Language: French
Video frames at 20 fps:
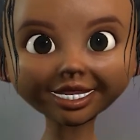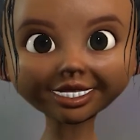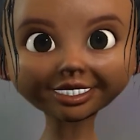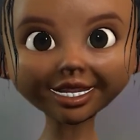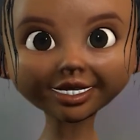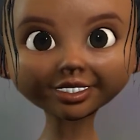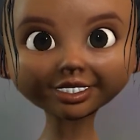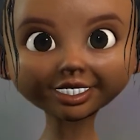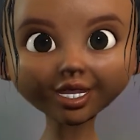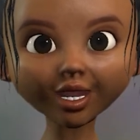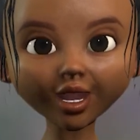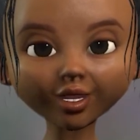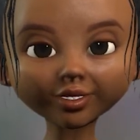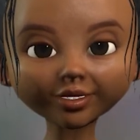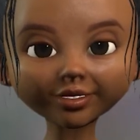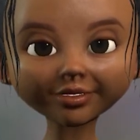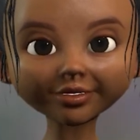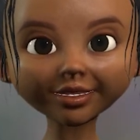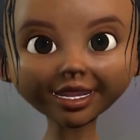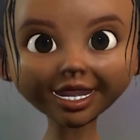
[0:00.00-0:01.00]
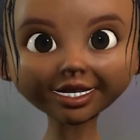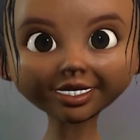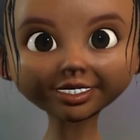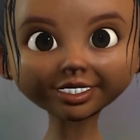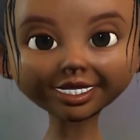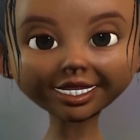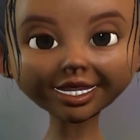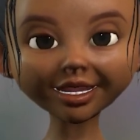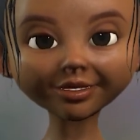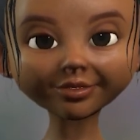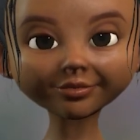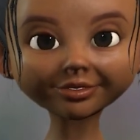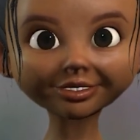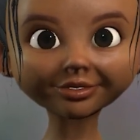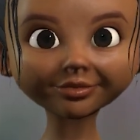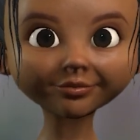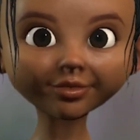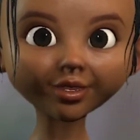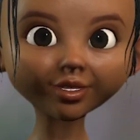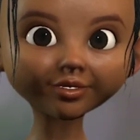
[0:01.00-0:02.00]
et ensemble, elle travaille
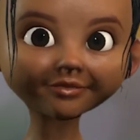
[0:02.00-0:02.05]
pour